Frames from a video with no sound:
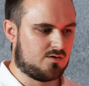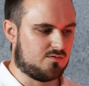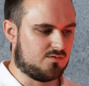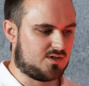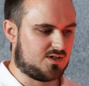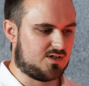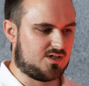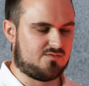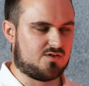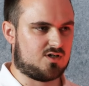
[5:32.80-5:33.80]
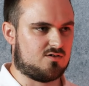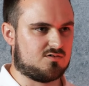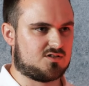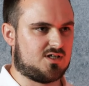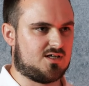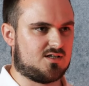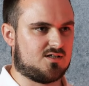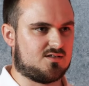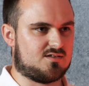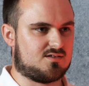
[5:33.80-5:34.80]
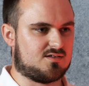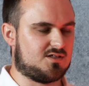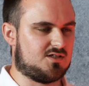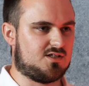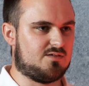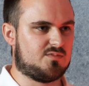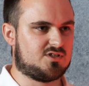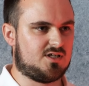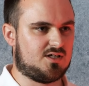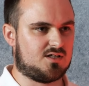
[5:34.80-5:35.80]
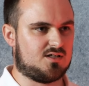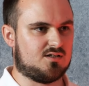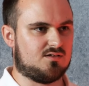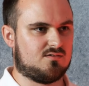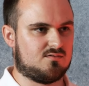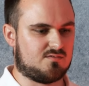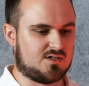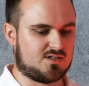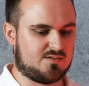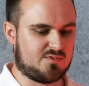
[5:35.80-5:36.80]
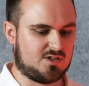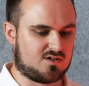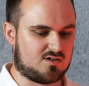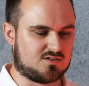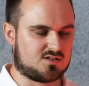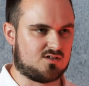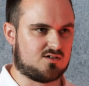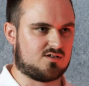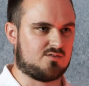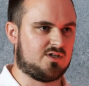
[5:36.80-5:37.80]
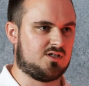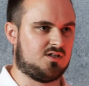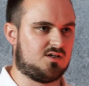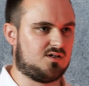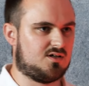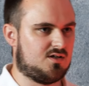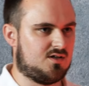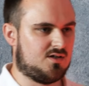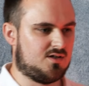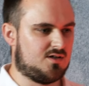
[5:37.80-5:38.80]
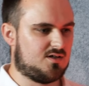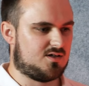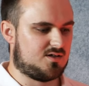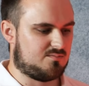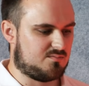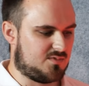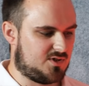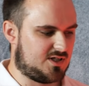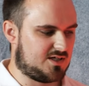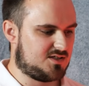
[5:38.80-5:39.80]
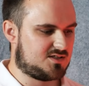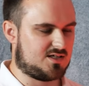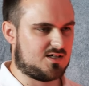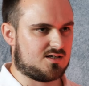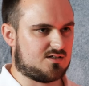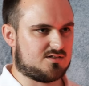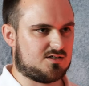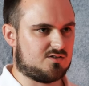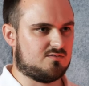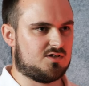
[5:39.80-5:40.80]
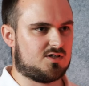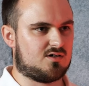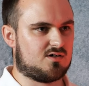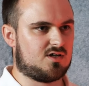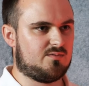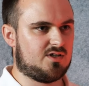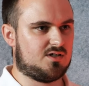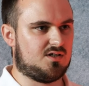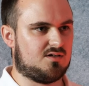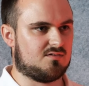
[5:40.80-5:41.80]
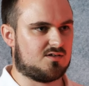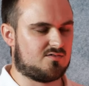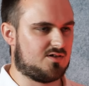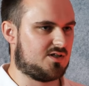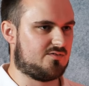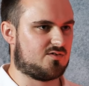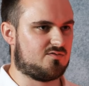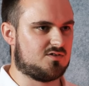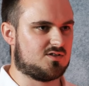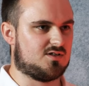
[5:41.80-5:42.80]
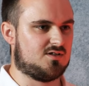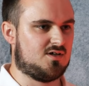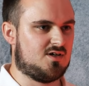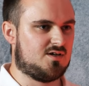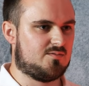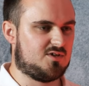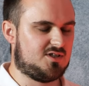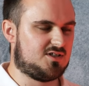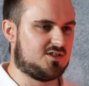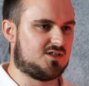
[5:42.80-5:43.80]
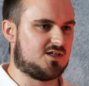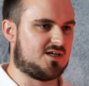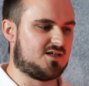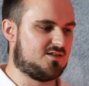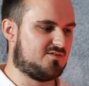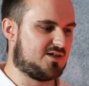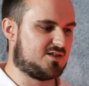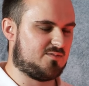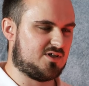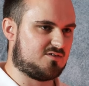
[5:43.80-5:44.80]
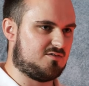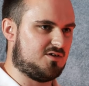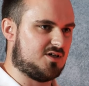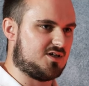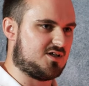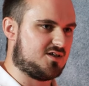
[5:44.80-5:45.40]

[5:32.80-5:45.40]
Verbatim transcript: Und äh, einfach Ja sagen, das, das ist nicht immer das Richtige. Und wegen dem bin ich ganz klar der Meinung, ähm, Nein sagen, das ist auch eine starke Meinung. Und das wird einfach für unseren politischen Gegner werden wir natürlich